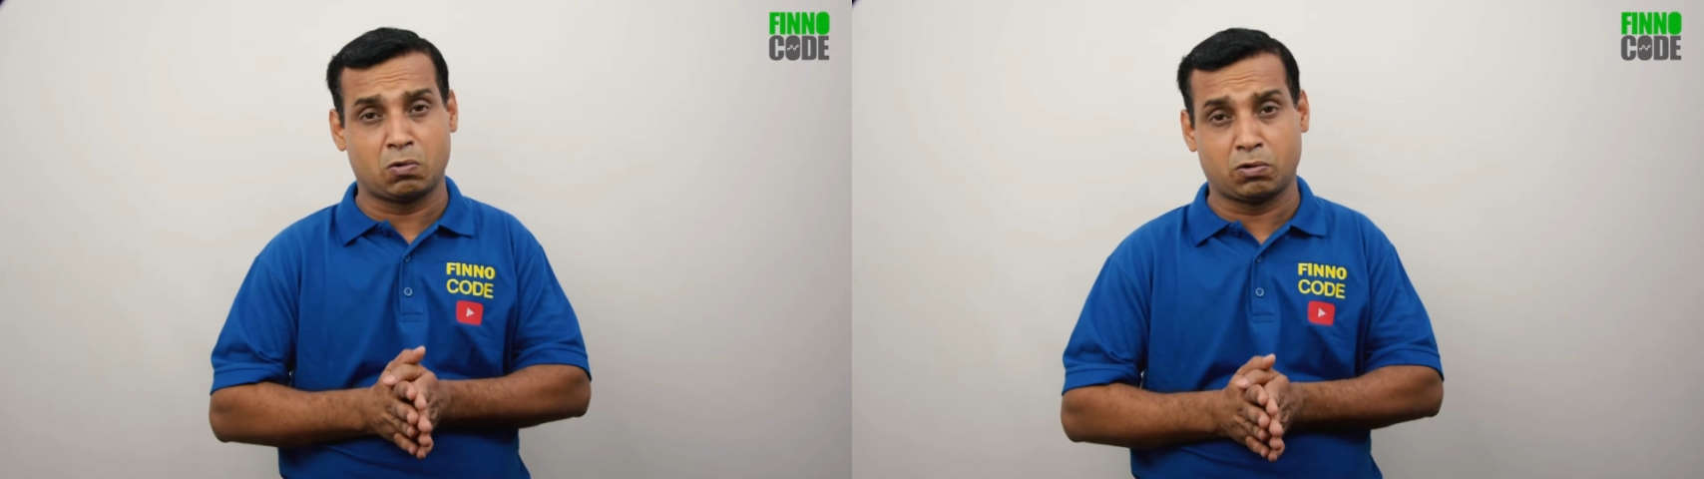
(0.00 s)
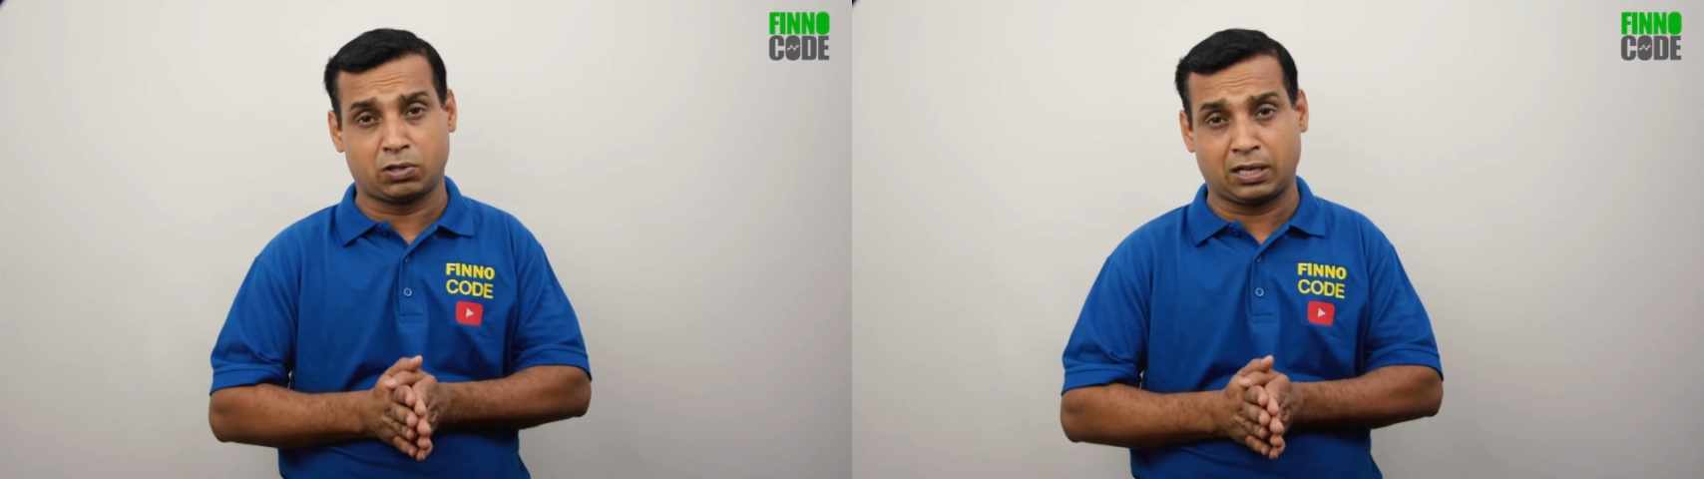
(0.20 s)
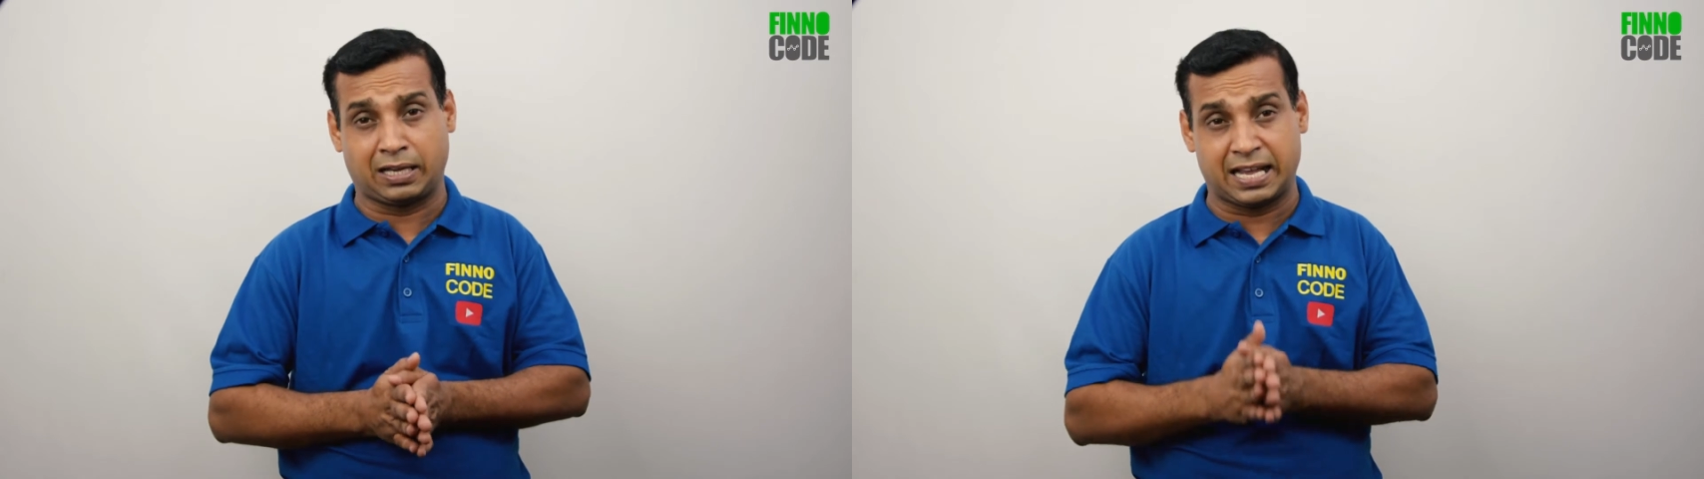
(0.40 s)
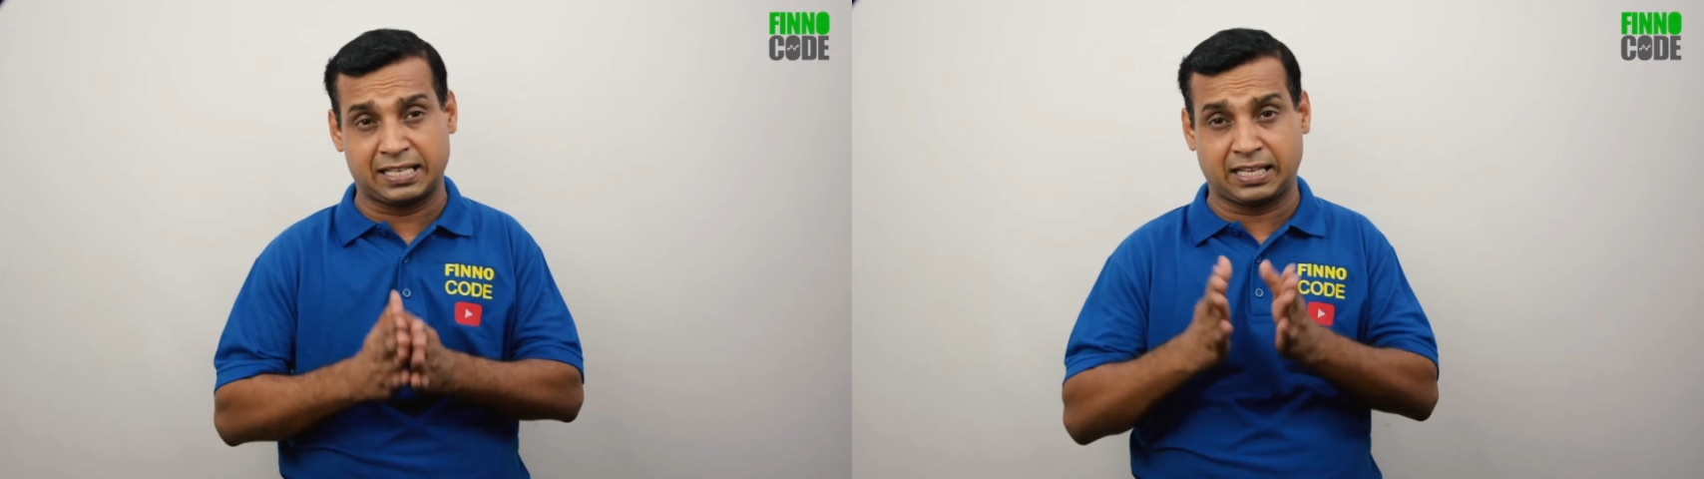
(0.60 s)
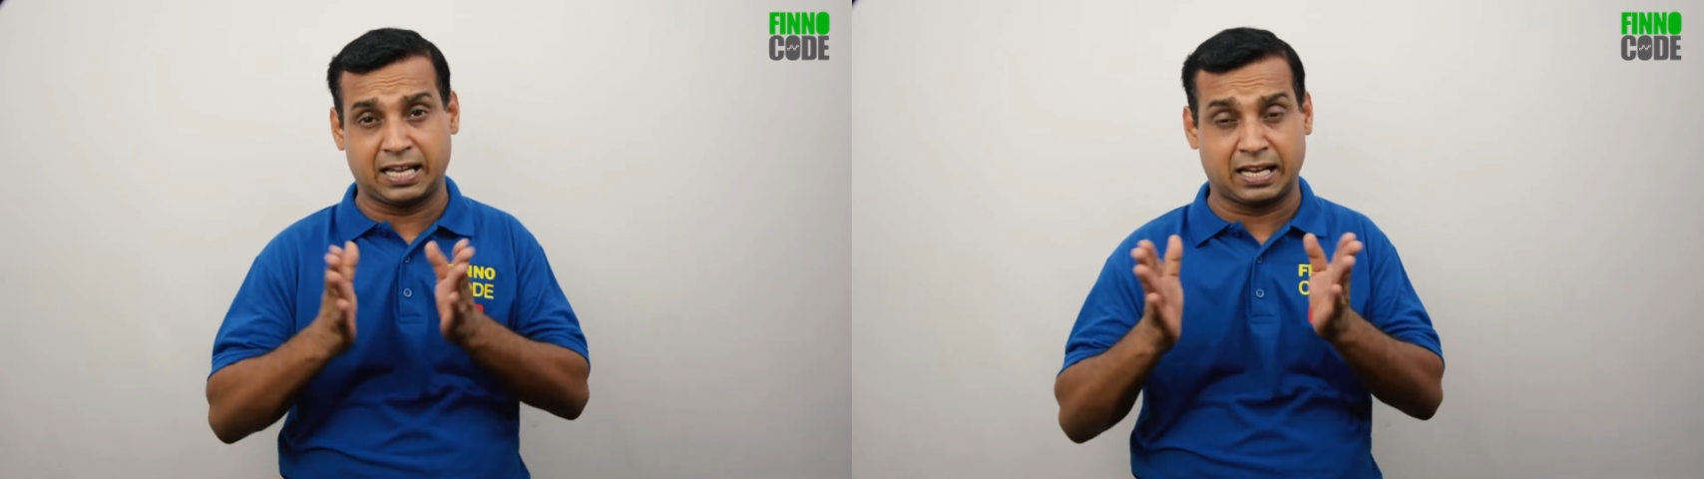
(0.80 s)
लोगों तक
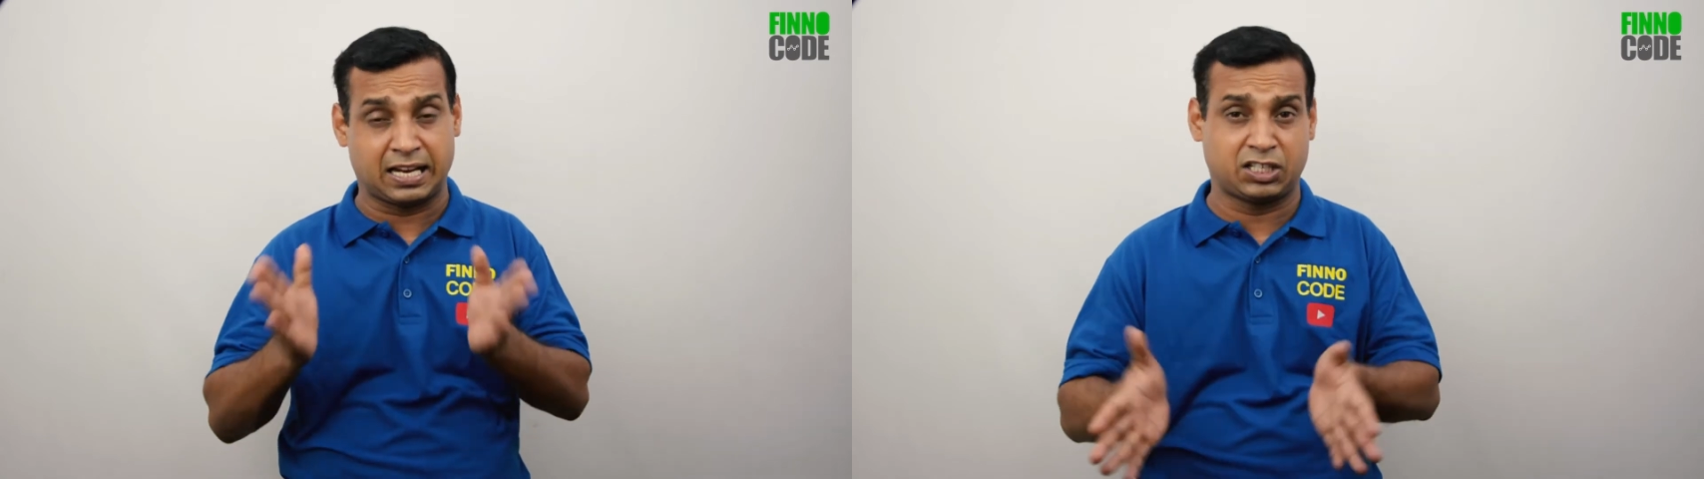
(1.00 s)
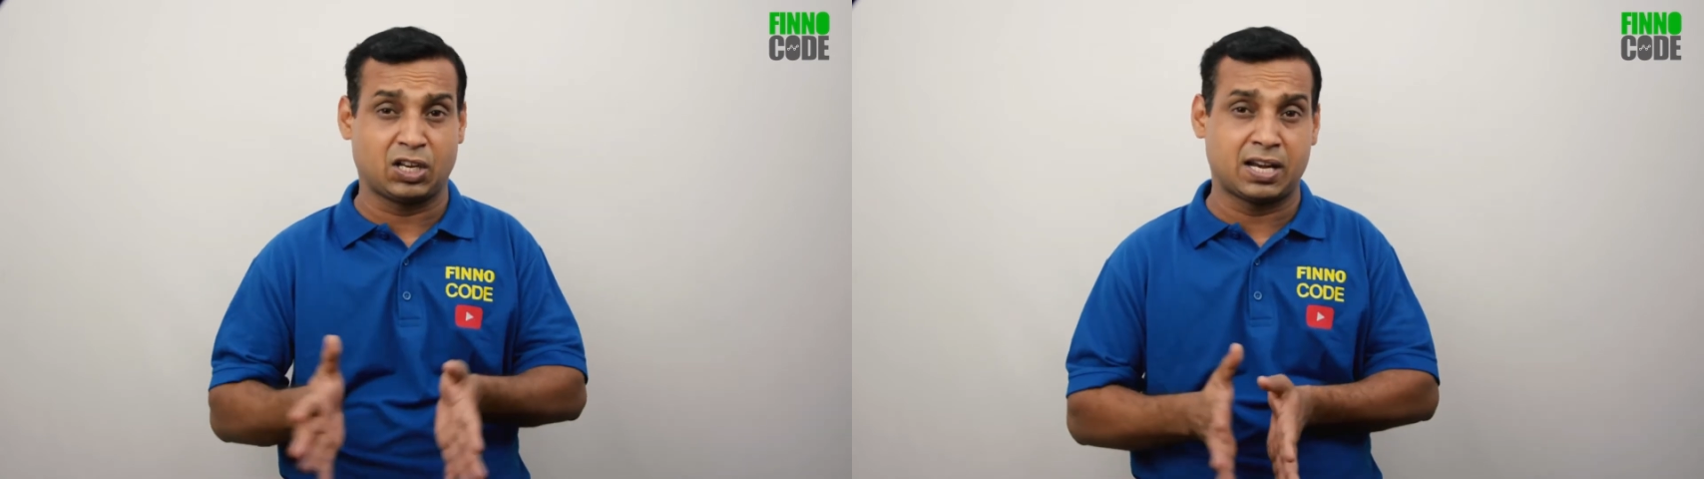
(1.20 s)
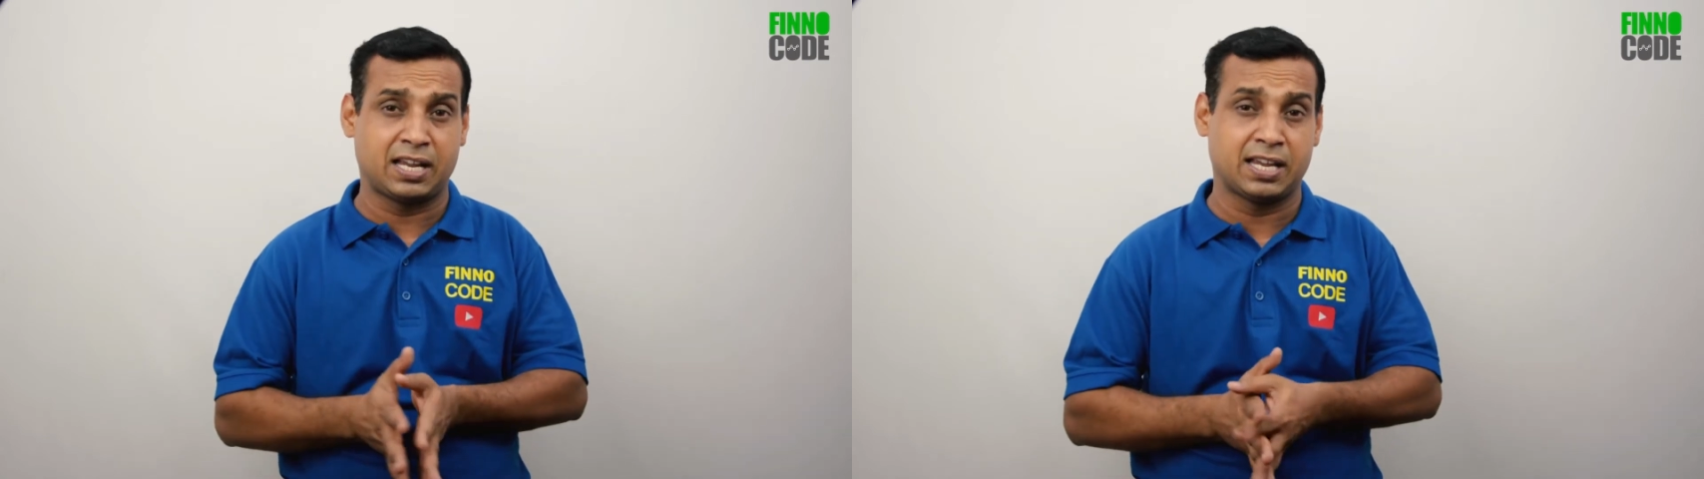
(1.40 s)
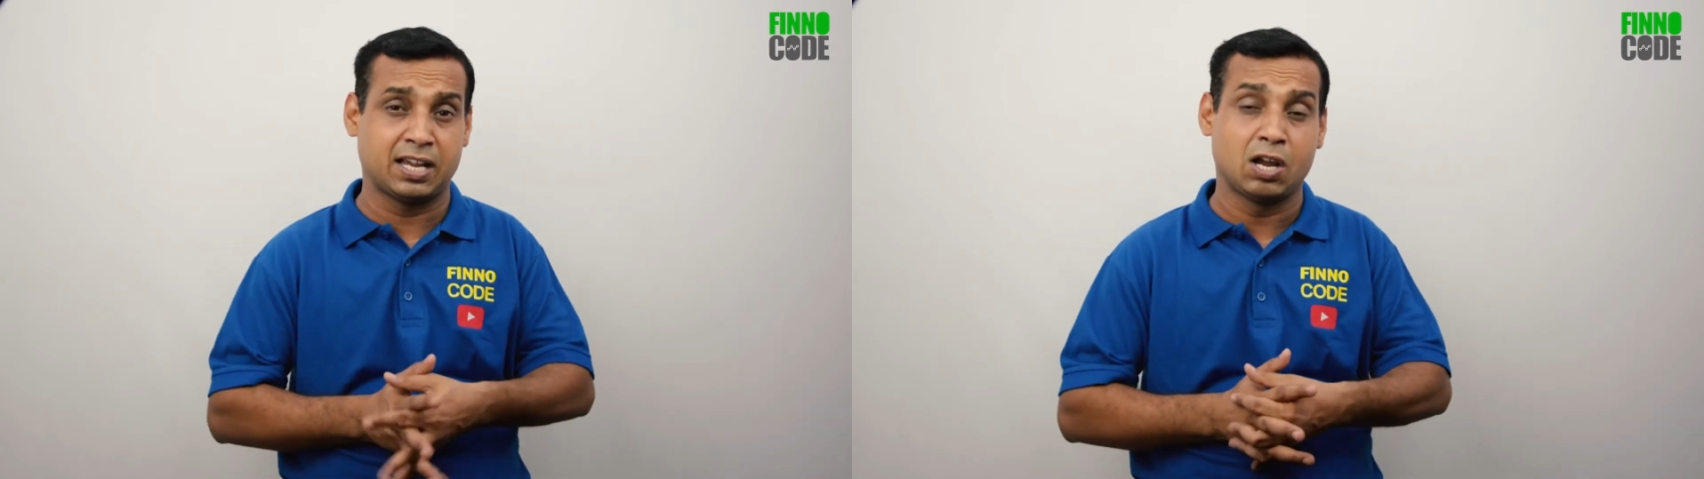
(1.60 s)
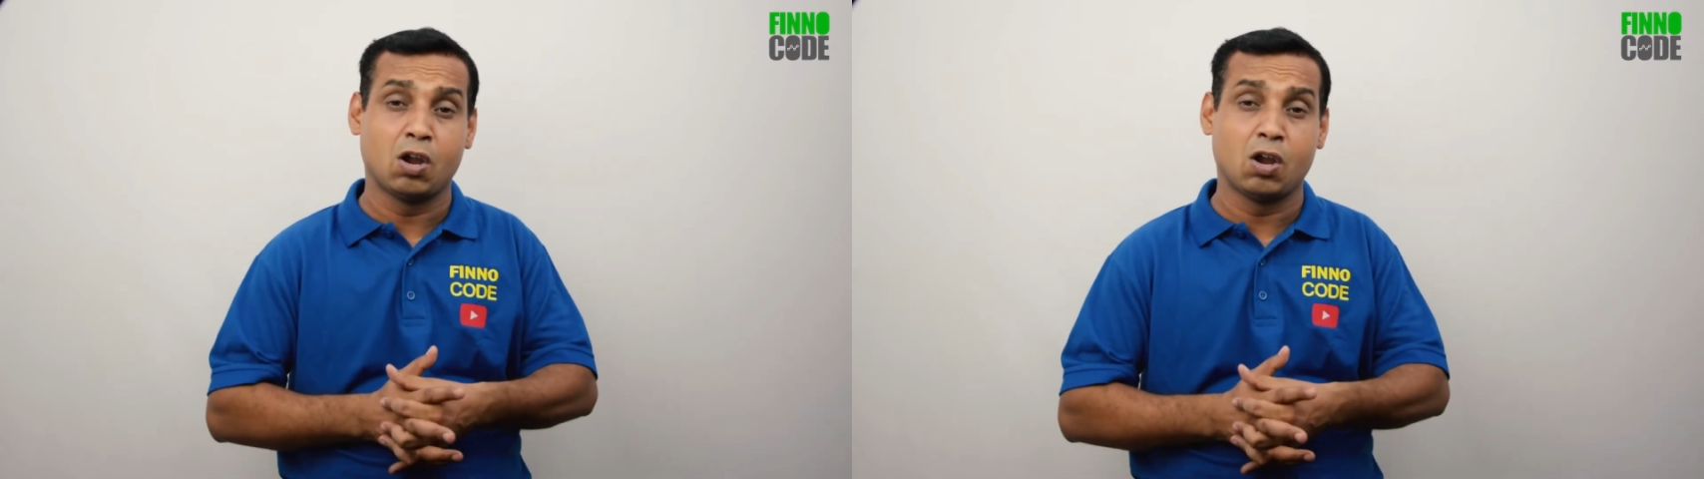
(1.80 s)
गैस के कनेक्शन नहीं है